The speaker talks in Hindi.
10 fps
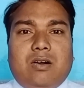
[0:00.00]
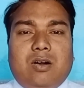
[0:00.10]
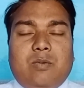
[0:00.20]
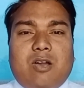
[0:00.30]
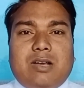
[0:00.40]

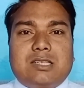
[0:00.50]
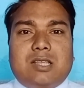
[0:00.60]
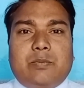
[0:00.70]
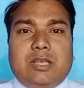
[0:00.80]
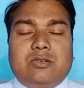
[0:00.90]
ब्लॉक
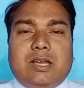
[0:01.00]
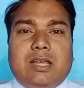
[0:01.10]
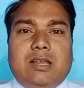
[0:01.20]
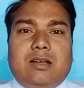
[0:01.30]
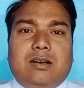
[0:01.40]
स्तर पे जो
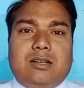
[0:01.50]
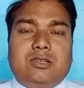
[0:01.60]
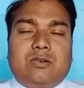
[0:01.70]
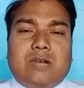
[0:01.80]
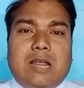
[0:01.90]
है
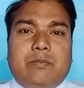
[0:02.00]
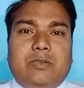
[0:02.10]
जो कैंप